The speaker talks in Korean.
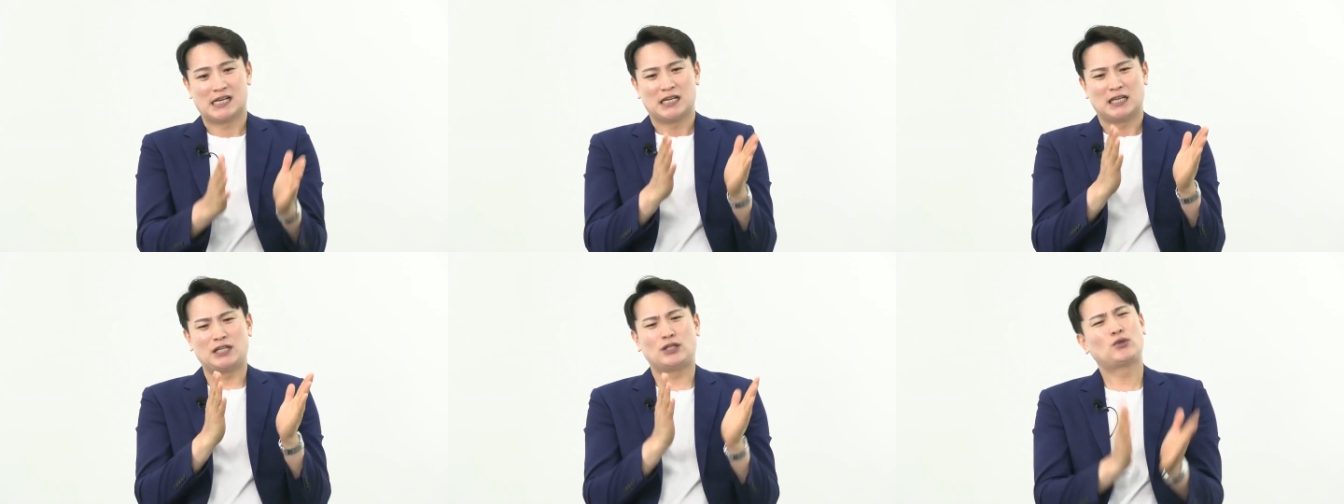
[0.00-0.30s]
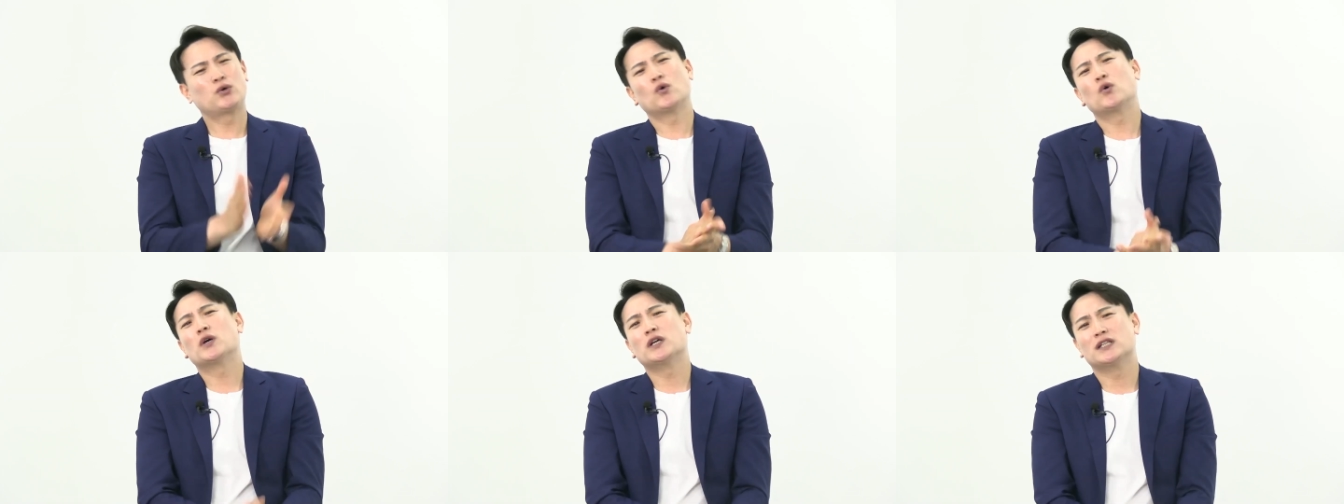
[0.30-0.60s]

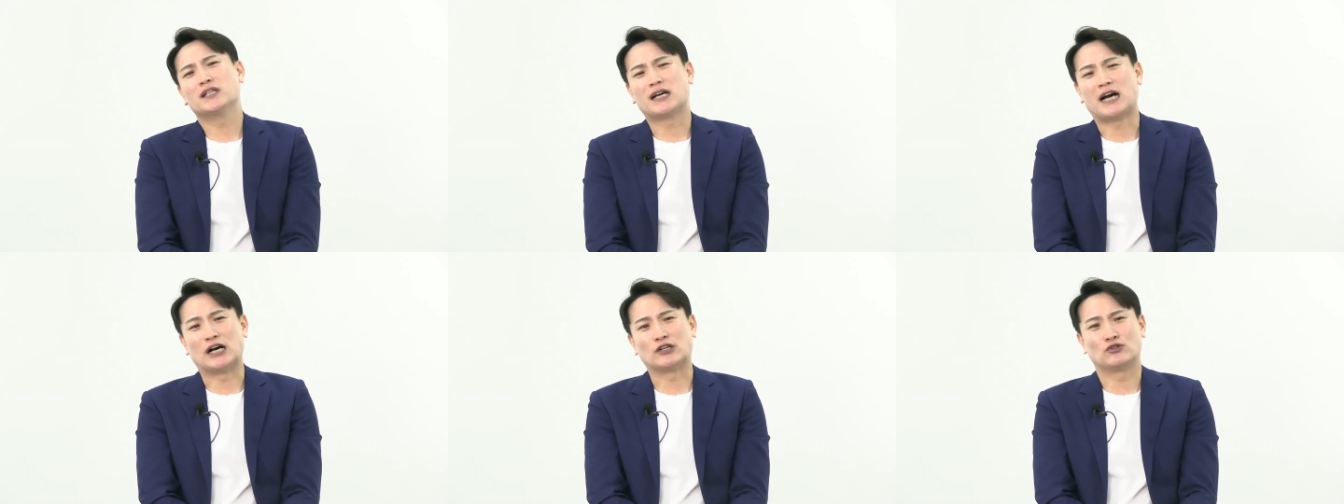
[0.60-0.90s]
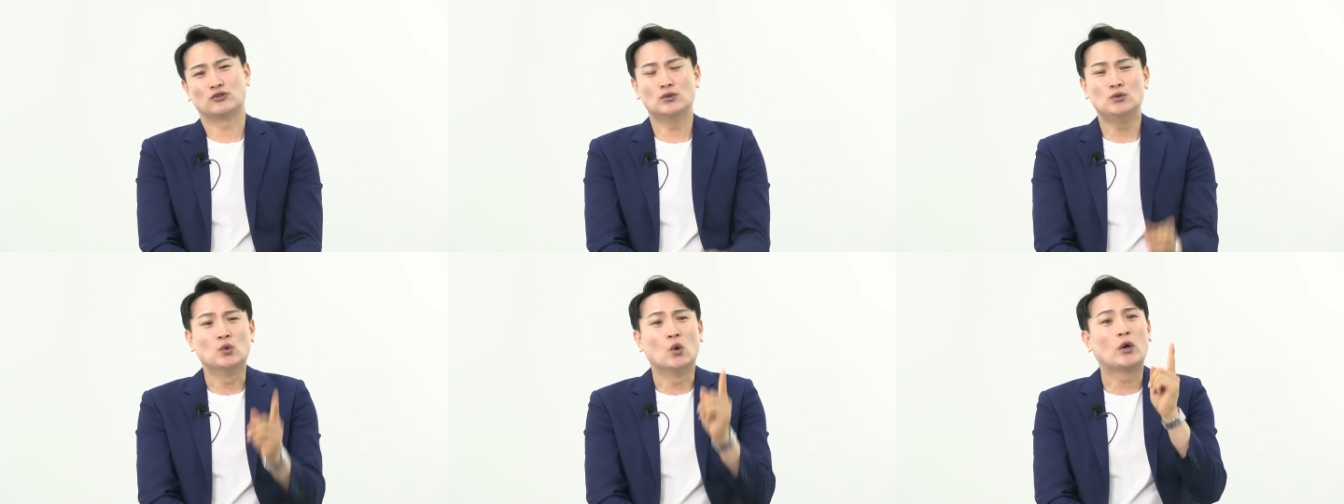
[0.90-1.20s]
히트곡 있는
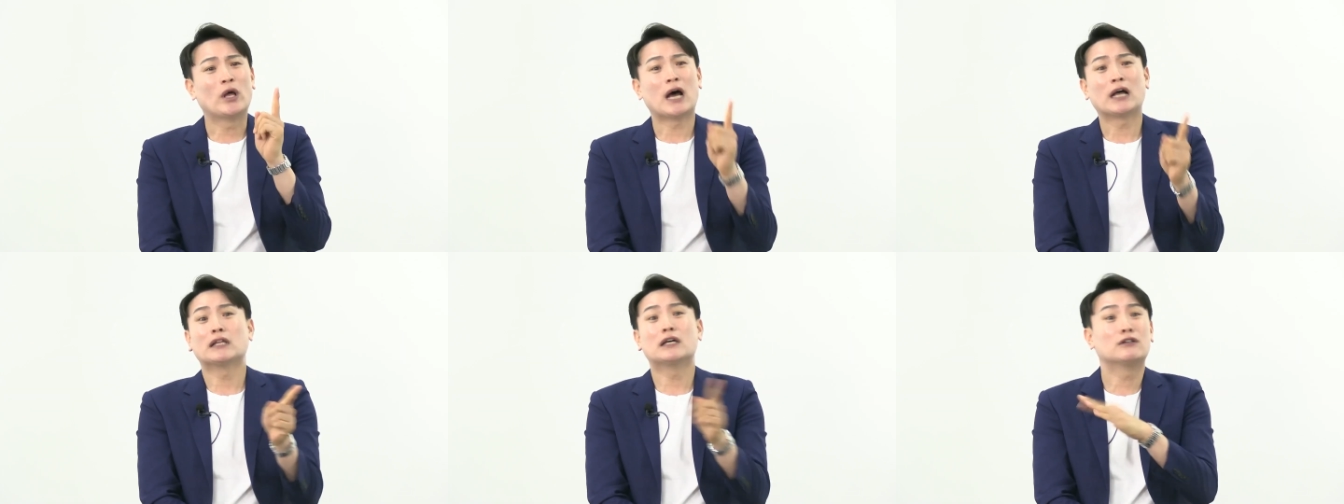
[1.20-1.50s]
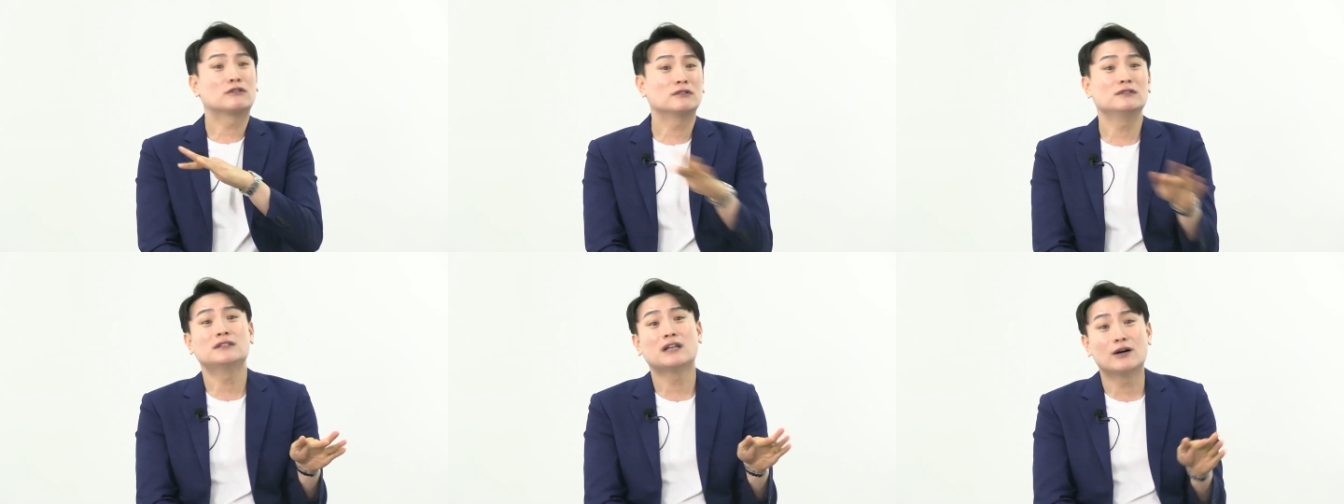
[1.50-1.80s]
가수는 노래
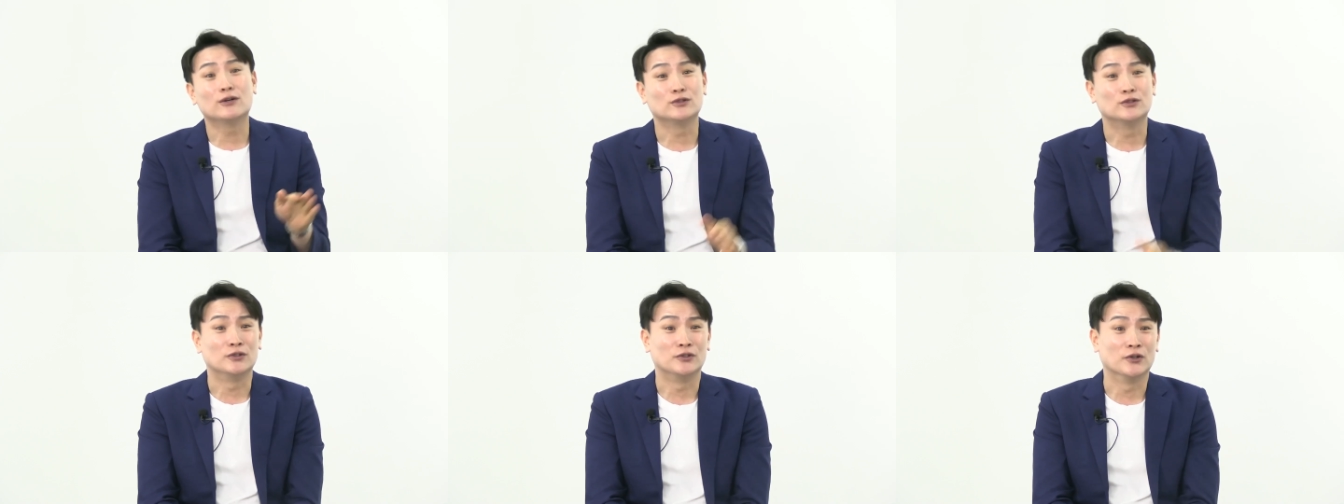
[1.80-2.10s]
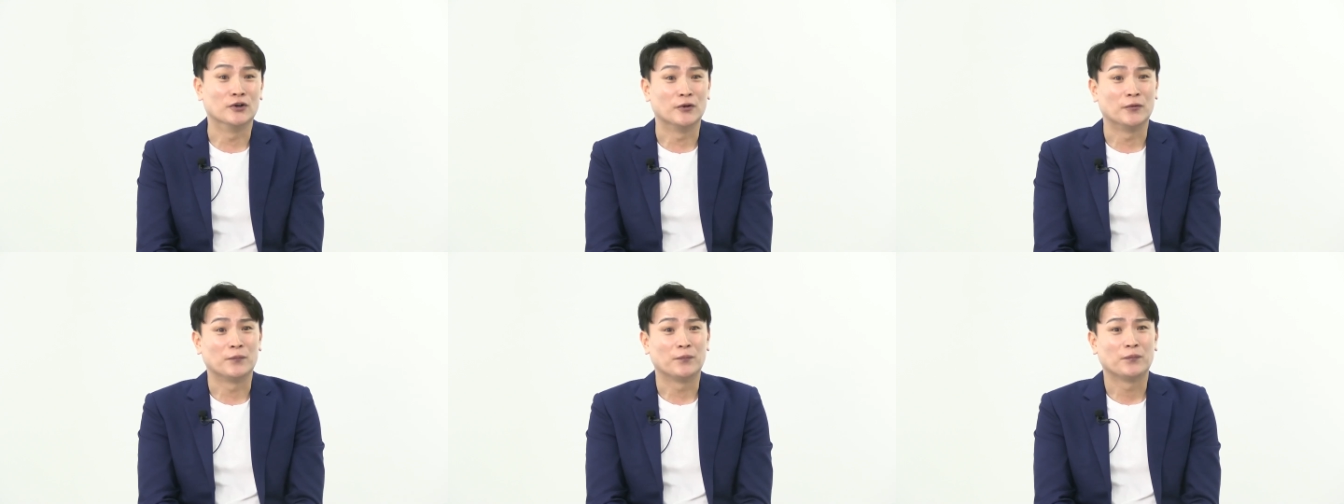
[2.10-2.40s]
하나로
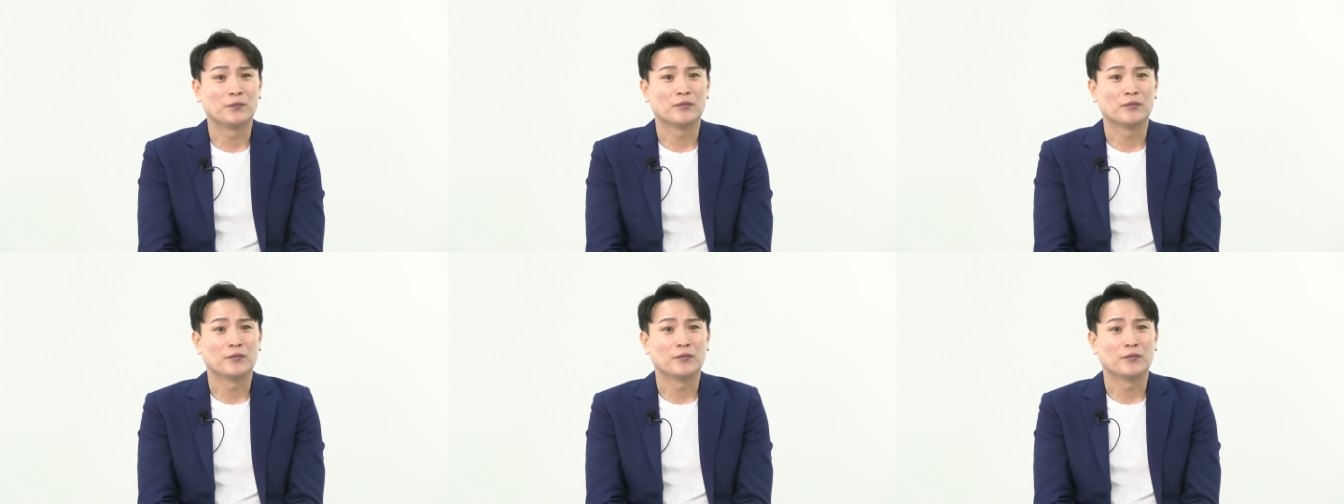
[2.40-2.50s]
끝나거든요.